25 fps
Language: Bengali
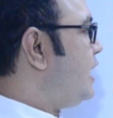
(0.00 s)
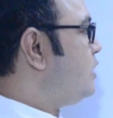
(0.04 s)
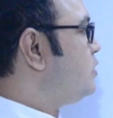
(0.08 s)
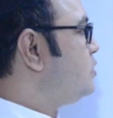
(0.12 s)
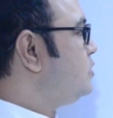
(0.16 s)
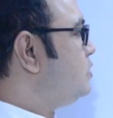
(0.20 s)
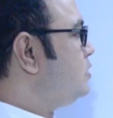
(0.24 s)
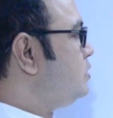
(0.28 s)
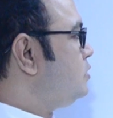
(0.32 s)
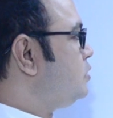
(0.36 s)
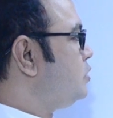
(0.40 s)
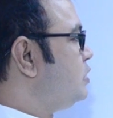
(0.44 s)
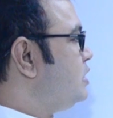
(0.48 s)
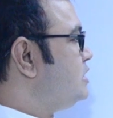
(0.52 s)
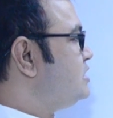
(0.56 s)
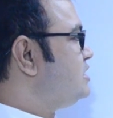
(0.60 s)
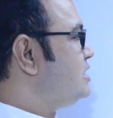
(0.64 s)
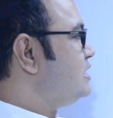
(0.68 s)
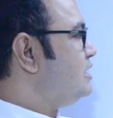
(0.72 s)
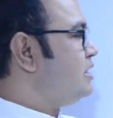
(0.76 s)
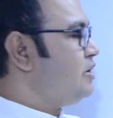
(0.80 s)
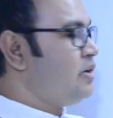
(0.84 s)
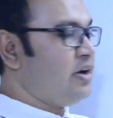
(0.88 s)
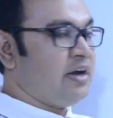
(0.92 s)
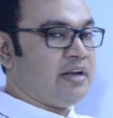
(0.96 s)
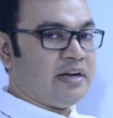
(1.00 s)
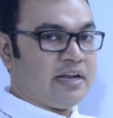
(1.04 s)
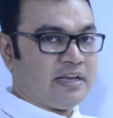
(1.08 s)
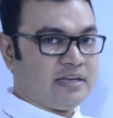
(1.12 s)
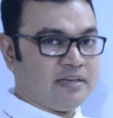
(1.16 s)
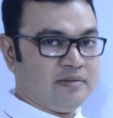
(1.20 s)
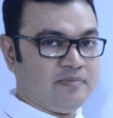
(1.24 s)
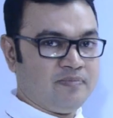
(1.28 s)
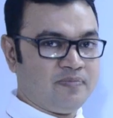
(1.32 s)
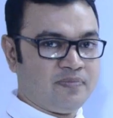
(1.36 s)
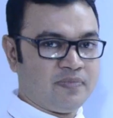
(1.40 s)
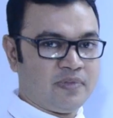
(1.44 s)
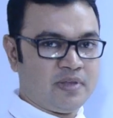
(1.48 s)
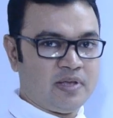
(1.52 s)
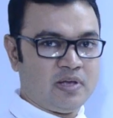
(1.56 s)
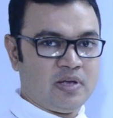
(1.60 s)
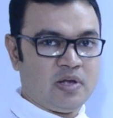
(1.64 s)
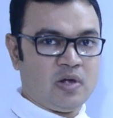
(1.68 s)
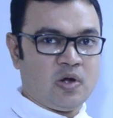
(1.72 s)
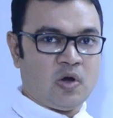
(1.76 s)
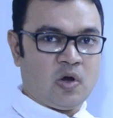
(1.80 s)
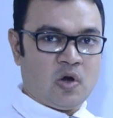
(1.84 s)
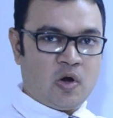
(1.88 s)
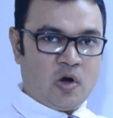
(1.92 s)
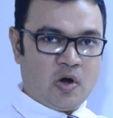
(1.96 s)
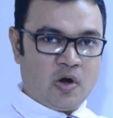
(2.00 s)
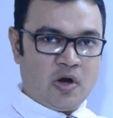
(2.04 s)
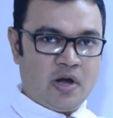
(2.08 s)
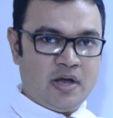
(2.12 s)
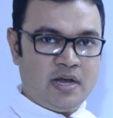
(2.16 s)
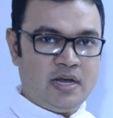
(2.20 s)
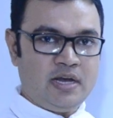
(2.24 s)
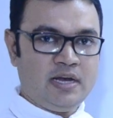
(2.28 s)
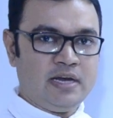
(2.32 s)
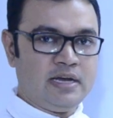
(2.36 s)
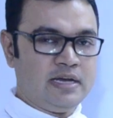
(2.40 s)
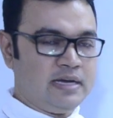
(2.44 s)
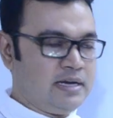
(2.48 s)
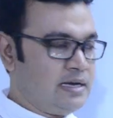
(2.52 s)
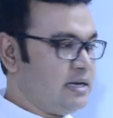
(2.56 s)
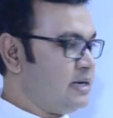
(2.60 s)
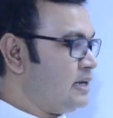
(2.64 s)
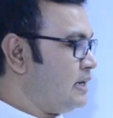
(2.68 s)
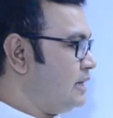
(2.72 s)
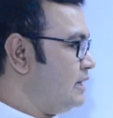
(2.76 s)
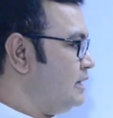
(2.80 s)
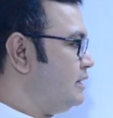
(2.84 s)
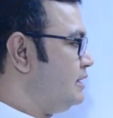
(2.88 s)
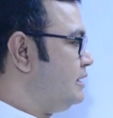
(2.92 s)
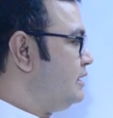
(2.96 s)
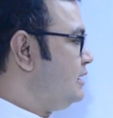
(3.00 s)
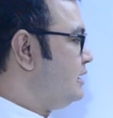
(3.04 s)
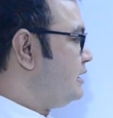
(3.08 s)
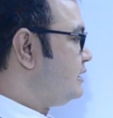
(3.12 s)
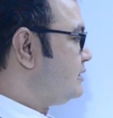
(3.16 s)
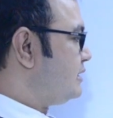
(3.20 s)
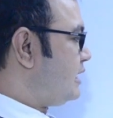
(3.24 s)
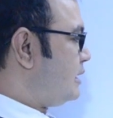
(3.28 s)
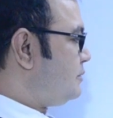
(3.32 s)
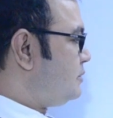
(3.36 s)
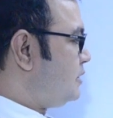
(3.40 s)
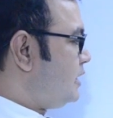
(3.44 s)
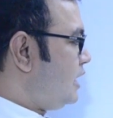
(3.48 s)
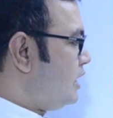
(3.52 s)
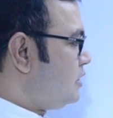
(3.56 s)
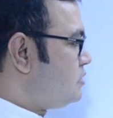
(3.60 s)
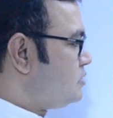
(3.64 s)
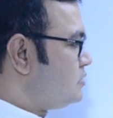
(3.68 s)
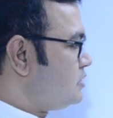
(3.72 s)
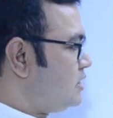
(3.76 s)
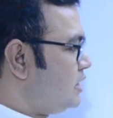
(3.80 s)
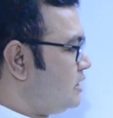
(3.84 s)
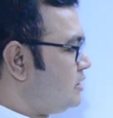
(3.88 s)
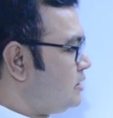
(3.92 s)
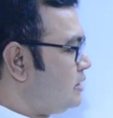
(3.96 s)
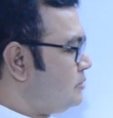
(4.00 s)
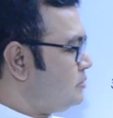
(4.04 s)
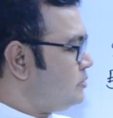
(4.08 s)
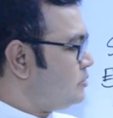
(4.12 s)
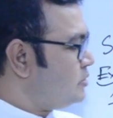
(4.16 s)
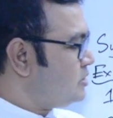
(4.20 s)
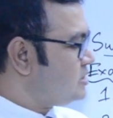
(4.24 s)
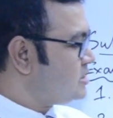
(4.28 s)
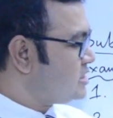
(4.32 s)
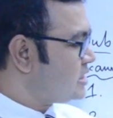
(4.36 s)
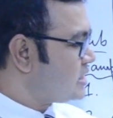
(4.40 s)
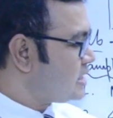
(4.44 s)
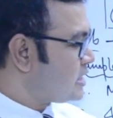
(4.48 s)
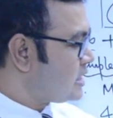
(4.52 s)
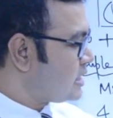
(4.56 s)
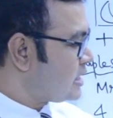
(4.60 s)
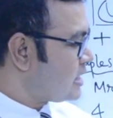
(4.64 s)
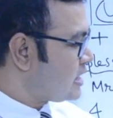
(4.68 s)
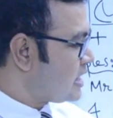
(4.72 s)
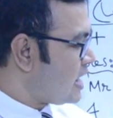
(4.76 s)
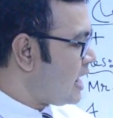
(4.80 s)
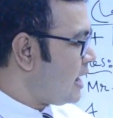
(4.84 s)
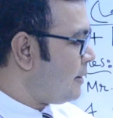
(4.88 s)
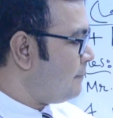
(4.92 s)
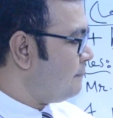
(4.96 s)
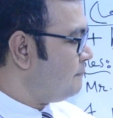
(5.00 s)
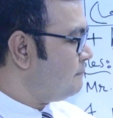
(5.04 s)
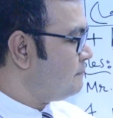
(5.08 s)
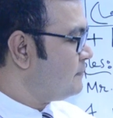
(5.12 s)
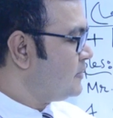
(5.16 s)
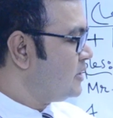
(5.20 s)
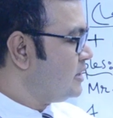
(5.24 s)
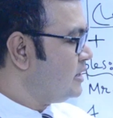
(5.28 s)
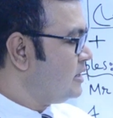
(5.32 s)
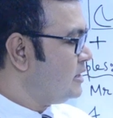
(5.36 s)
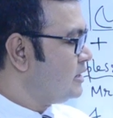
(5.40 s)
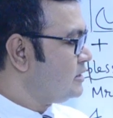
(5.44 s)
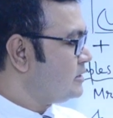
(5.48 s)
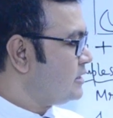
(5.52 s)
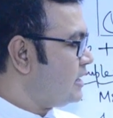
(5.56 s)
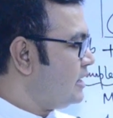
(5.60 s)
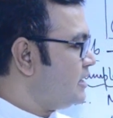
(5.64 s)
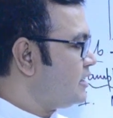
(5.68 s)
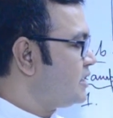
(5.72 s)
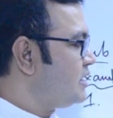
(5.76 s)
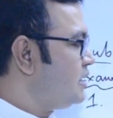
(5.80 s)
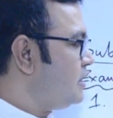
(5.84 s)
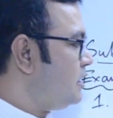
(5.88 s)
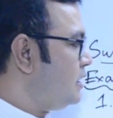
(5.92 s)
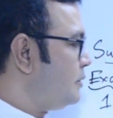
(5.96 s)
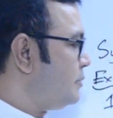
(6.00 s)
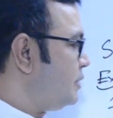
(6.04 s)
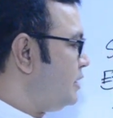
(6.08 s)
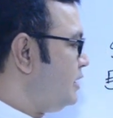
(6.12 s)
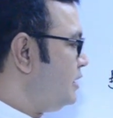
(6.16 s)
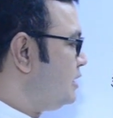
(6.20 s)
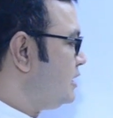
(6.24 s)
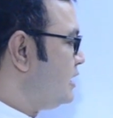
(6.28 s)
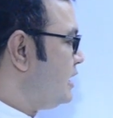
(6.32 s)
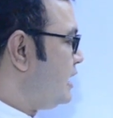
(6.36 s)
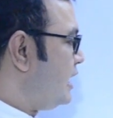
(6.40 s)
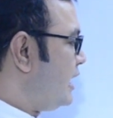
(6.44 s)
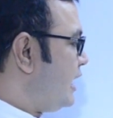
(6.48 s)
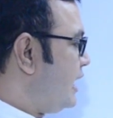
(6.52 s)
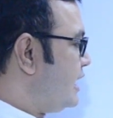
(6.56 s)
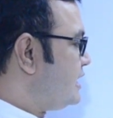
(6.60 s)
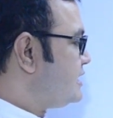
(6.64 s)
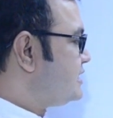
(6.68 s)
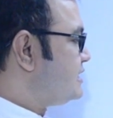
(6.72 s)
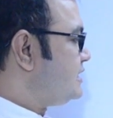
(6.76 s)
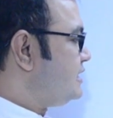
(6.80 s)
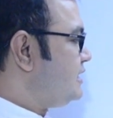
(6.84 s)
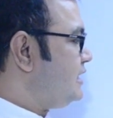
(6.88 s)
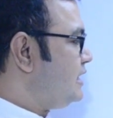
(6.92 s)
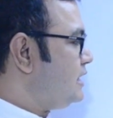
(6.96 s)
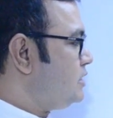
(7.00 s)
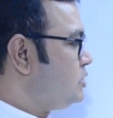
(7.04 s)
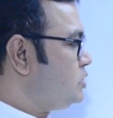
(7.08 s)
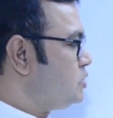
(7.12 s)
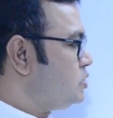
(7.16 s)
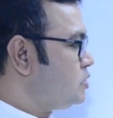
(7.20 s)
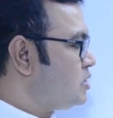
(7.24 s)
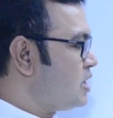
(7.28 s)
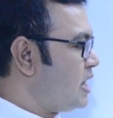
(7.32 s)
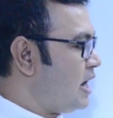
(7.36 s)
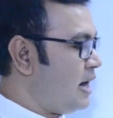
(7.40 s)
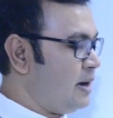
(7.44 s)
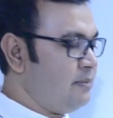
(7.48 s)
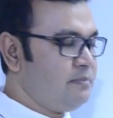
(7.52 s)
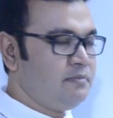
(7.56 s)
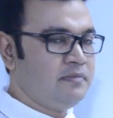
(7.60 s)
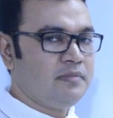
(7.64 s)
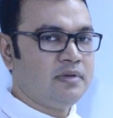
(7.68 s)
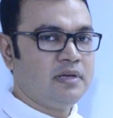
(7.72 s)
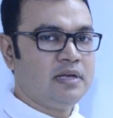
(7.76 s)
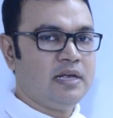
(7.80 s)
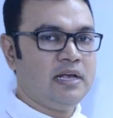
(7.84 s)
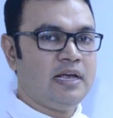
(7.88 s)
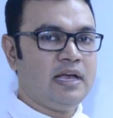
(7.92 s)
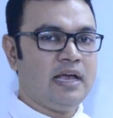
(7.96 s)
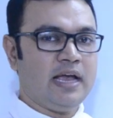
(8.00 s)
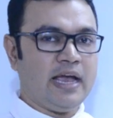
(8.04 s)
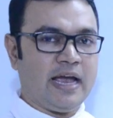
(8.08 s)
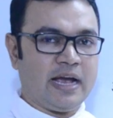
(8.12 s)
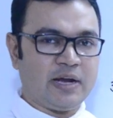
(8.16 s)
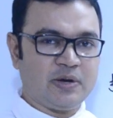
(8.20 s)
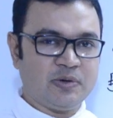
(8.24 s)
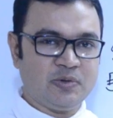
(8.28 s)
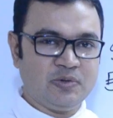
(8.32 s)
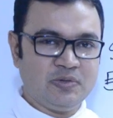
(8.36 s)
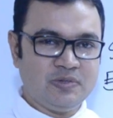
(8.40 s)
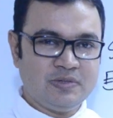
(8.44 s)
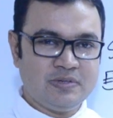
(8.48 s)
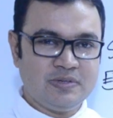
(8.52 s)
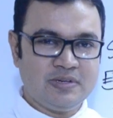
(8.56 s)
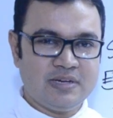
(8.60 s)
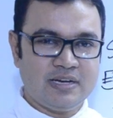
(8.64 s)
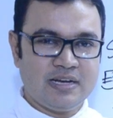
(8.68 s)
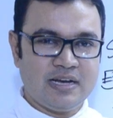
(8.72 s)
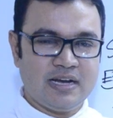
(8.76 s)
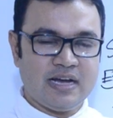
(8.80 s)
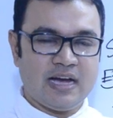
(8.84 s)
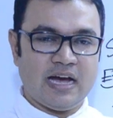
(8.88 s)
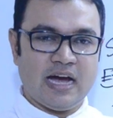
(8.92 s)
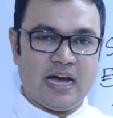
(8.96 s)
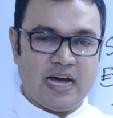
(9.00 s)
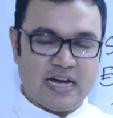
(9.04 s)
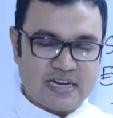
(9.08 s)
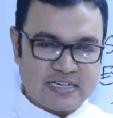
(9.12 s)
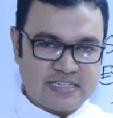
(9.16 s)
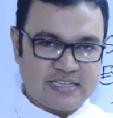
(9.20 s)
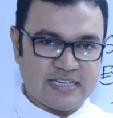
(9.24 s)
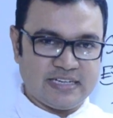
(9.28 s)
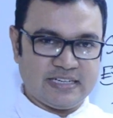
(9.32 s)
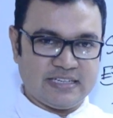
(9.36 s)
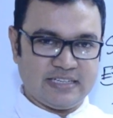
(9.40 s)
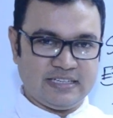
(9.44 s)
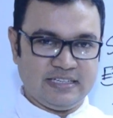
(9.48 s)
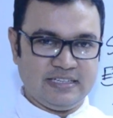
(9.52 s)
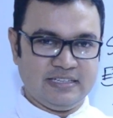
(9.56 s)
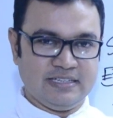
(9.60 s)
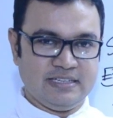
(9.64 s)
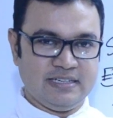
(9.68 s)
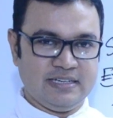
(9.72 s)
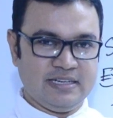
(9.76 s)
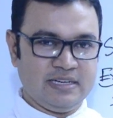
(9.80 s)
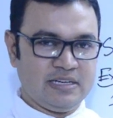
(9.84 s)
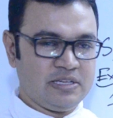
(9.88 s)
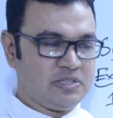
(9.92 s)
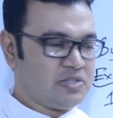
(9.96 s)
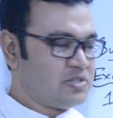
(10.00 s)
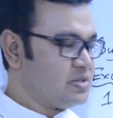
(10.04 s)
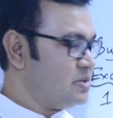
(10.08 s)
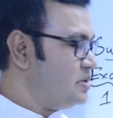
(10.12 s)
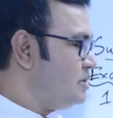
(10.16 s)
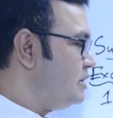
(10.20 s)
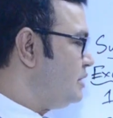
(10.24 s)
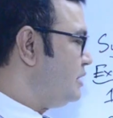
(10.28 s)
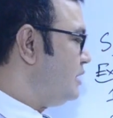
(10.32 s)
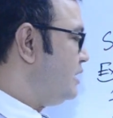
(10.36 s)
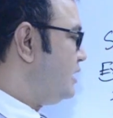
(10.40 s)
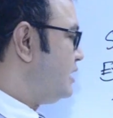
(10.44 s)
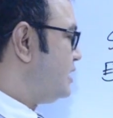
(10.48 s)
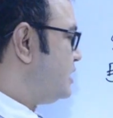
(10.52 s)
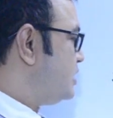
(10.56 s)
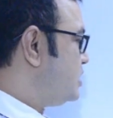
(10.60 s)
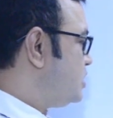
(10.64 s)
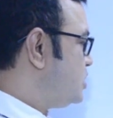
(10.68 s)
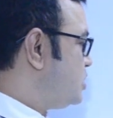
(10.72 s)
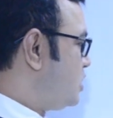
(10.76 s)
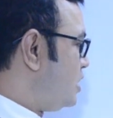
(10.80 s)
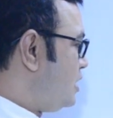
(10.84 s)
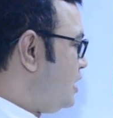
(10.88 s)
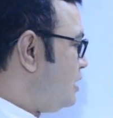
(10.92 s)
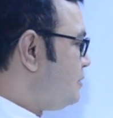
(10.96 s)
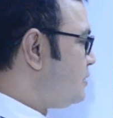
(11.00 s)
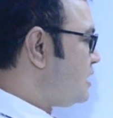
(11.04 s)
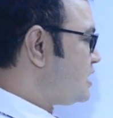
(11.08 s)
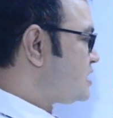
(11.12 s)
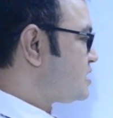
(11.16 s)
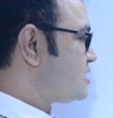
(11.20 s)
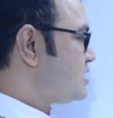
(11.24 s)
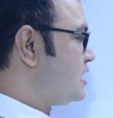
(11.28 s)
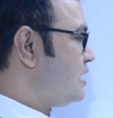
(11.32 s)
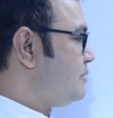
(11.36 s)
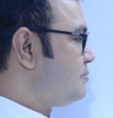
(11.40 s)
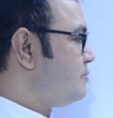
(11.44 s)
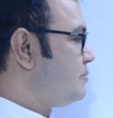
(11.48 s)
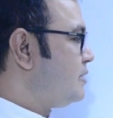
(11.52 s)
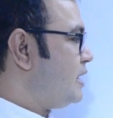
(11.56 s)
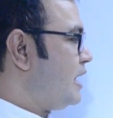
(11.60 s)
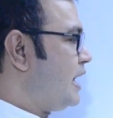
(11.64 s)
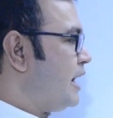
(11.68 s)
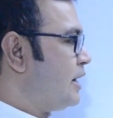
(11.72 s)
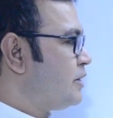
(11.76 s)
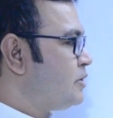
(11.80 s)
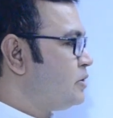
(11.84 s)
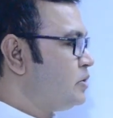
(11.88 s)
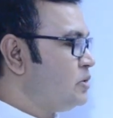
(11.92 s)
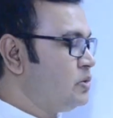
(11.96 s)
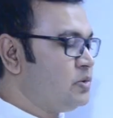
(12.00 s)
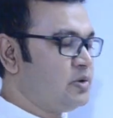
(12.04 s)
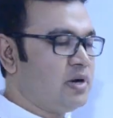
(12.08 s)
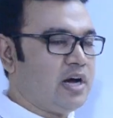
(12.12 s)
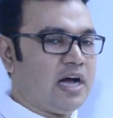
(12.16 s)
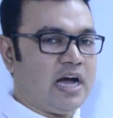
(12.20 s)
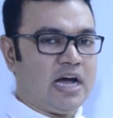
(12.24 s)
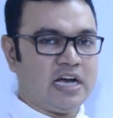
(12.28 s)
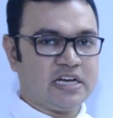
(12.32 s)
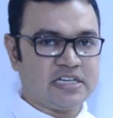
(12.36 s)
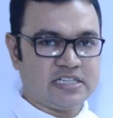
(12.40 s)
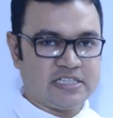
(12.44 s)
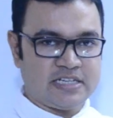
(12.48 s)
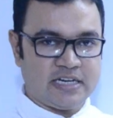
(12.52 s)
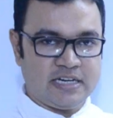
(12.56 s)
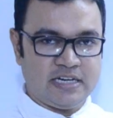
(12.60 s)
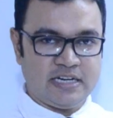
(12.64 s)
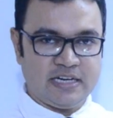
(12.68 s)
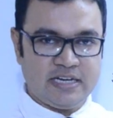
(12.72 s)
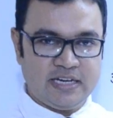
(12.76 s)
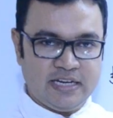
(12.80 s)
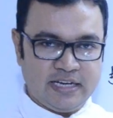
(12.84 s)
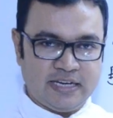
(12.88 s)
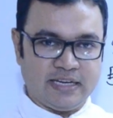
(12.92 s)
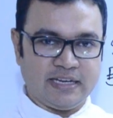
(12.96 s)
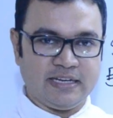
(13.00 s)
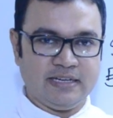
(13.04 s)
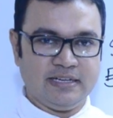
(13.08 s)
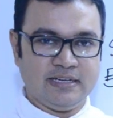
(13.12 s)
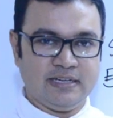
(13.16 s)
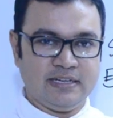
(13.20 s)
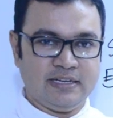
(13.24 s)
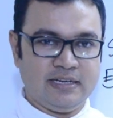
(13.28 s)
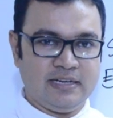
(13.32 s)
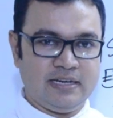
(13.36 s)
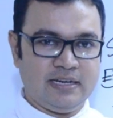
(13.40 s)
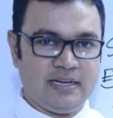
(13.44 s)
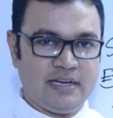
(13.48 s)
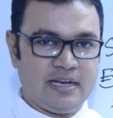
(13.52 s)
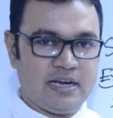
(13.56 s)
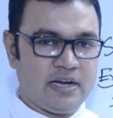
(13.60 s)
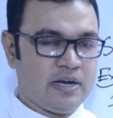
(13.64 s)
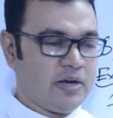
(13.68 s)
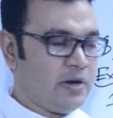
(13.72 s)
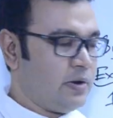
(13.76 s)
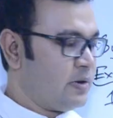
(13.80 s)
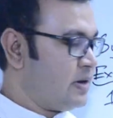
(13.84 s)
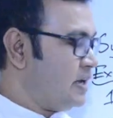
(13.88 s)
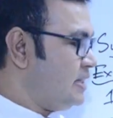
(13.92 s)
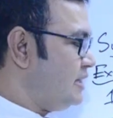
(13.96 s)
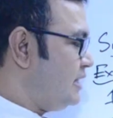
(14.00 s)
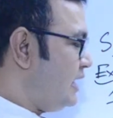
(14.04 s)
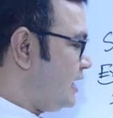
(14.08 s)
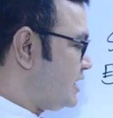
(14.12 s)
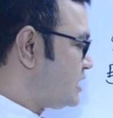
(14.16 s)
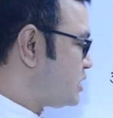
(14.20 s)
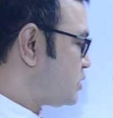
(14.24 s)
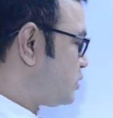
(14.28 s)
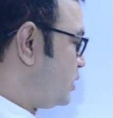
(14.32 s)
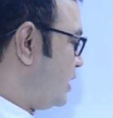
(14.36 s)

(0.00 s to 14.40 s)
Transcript: এখনো হয়েছে না হয় নাই হয়নি তার মানে এখন দেখেন আমি বলেছি খাম তাহলে কি হবে হ্যাজ ইয়েট টু খাম এখনো আসেনি সো জনাব আশরাফ এখনো আসেননি Okay, next